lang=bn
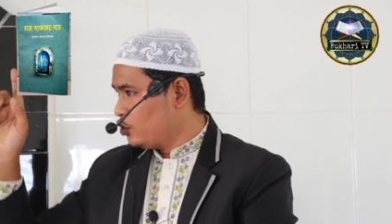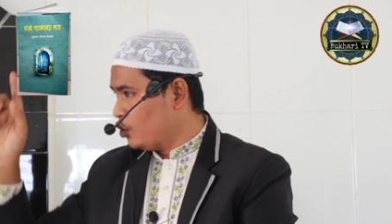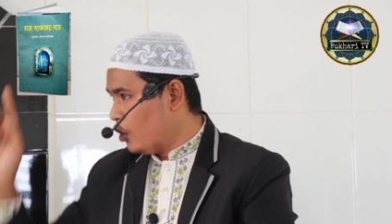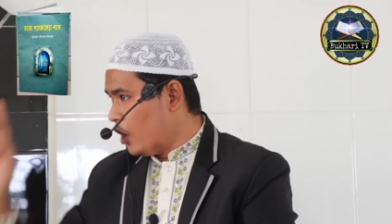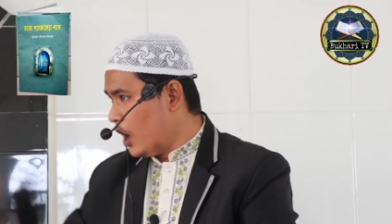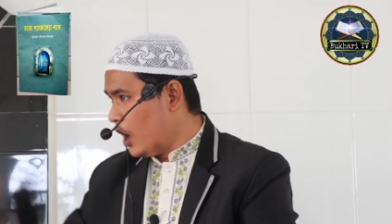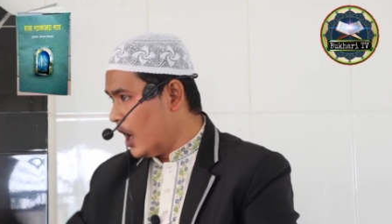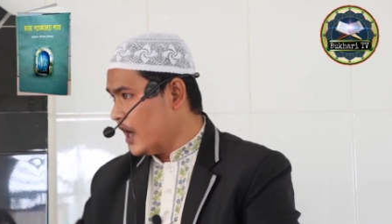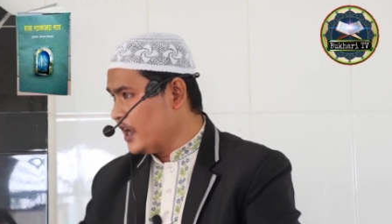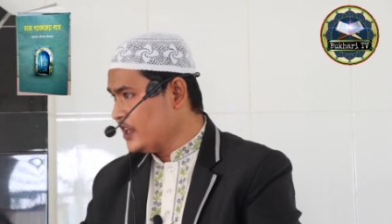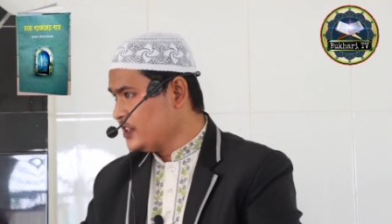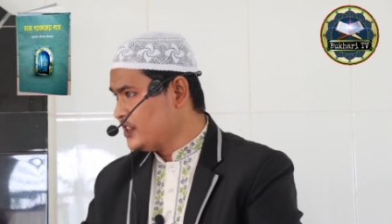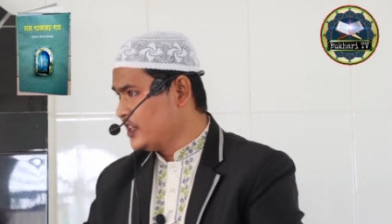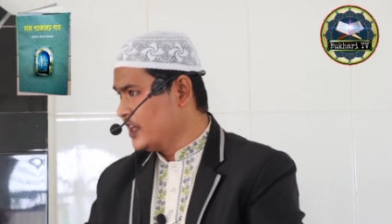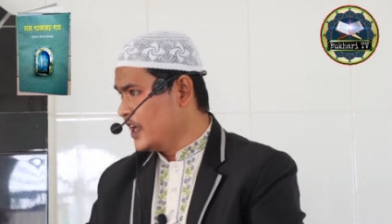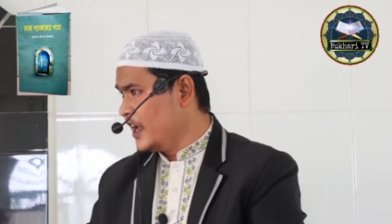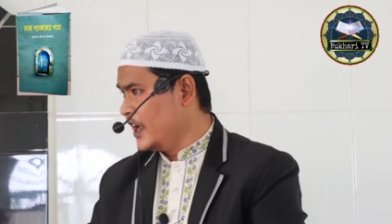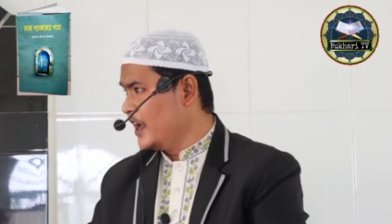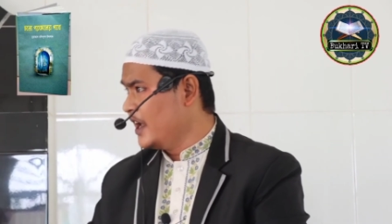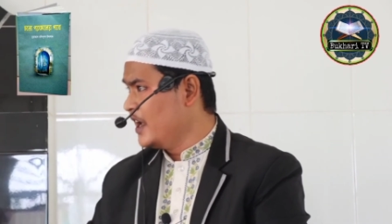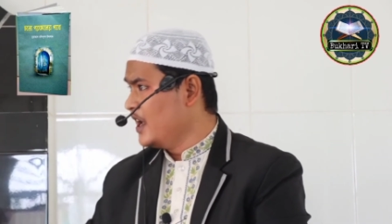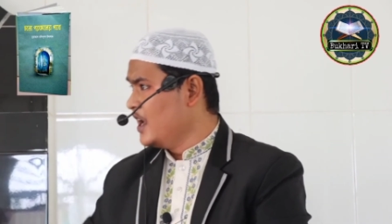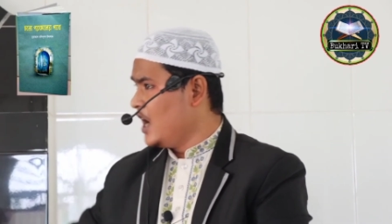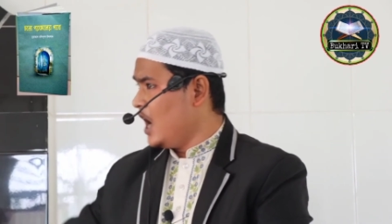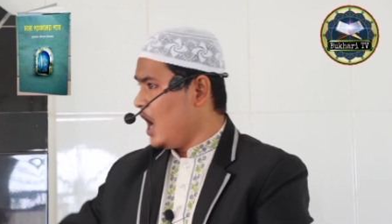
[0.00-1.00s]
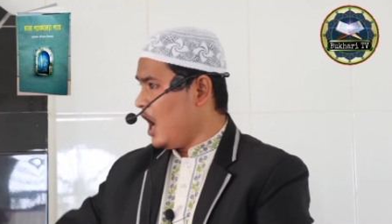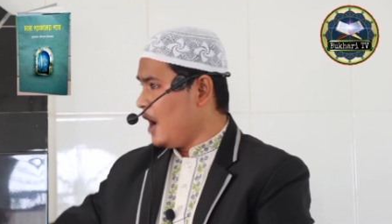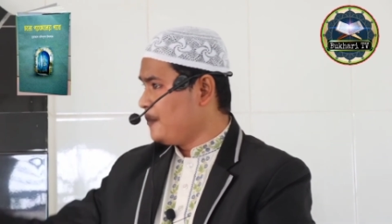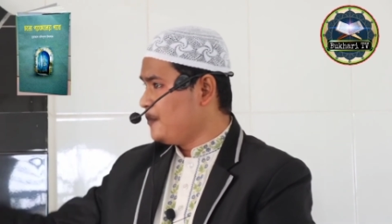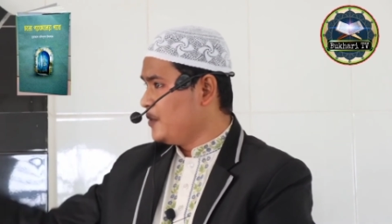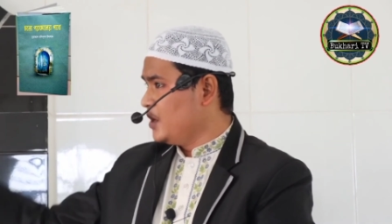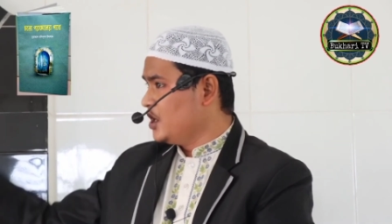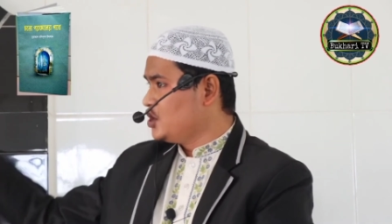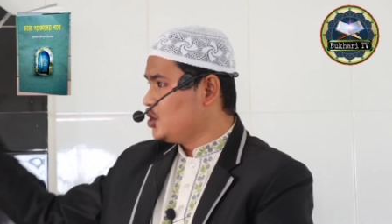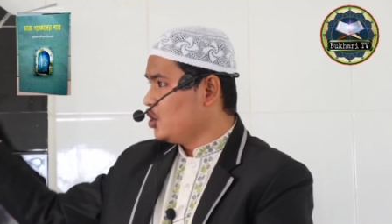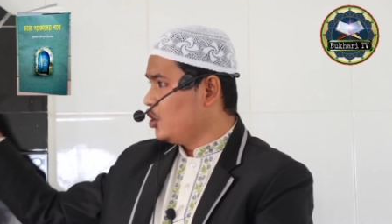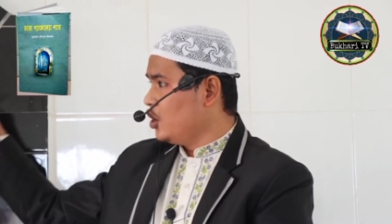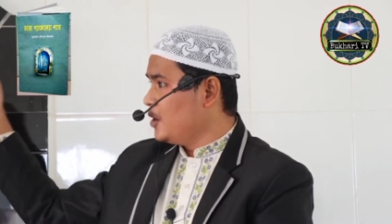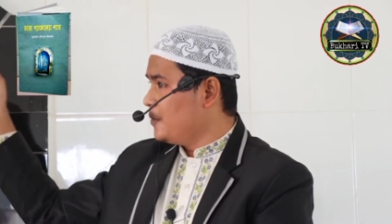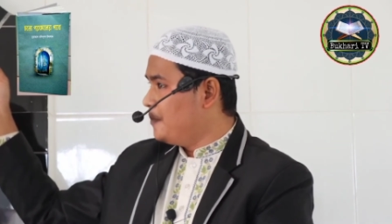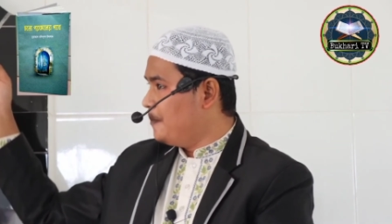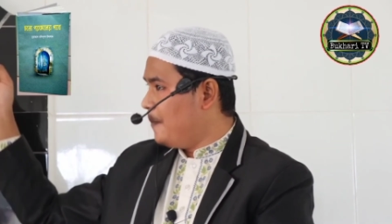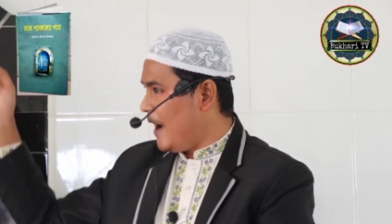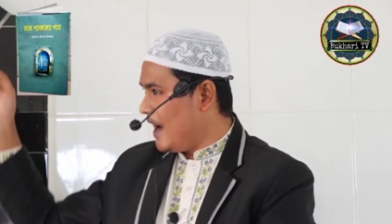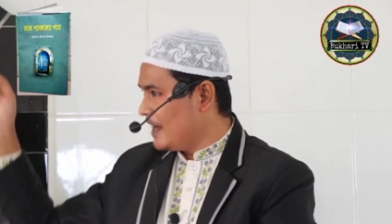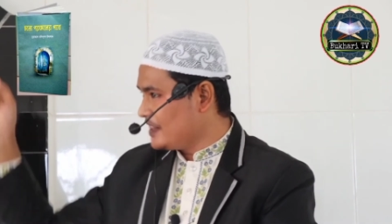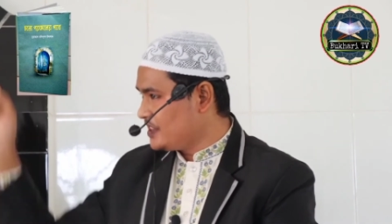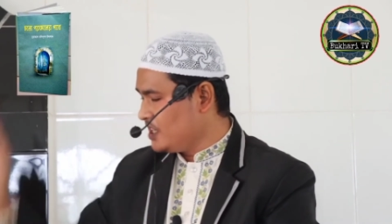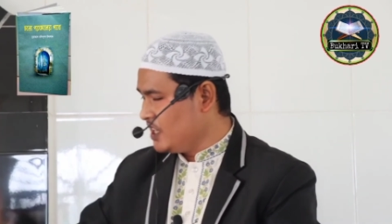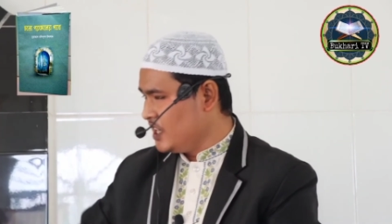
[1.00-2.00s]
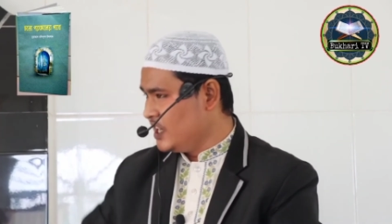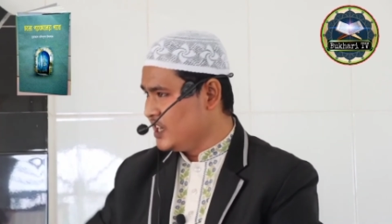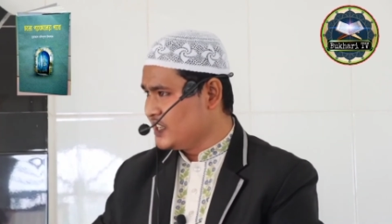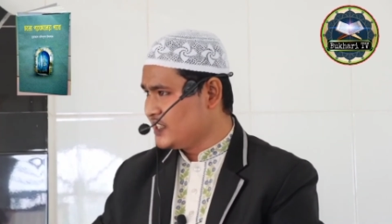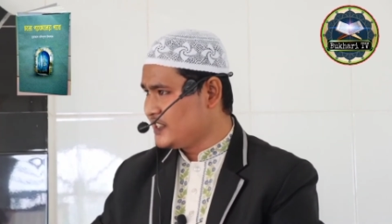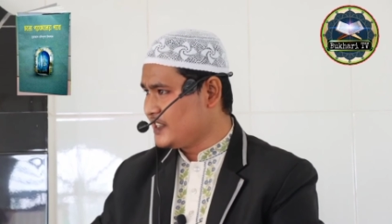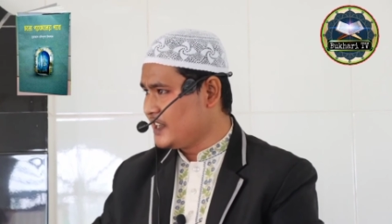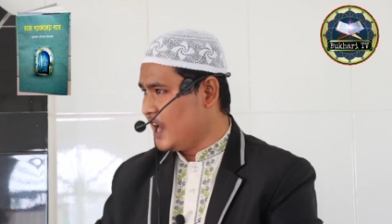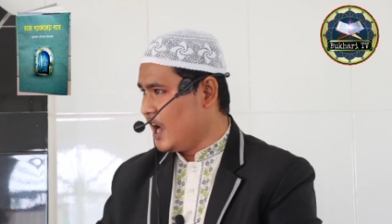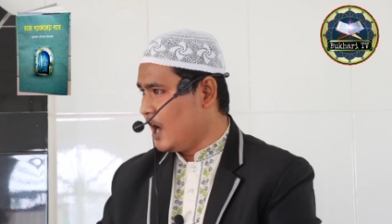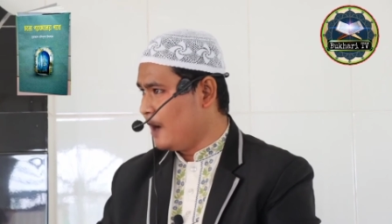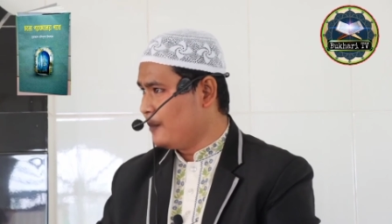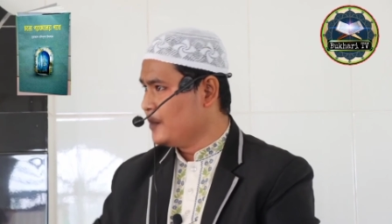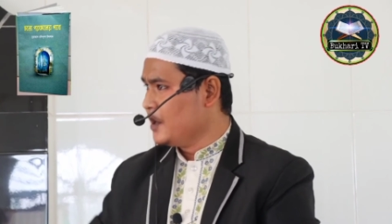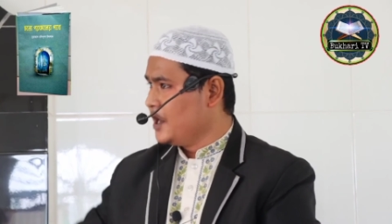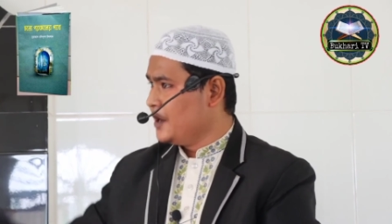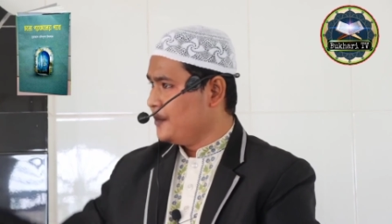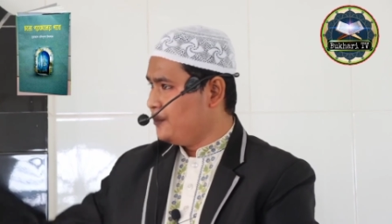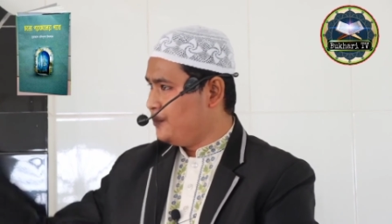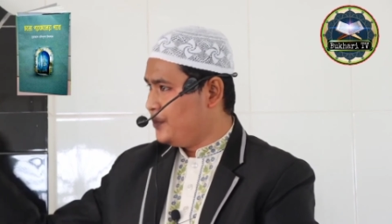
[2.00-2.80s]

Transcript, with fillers: দোহাই দিয়ে আপনি যে ওই বাতিল ইসলাম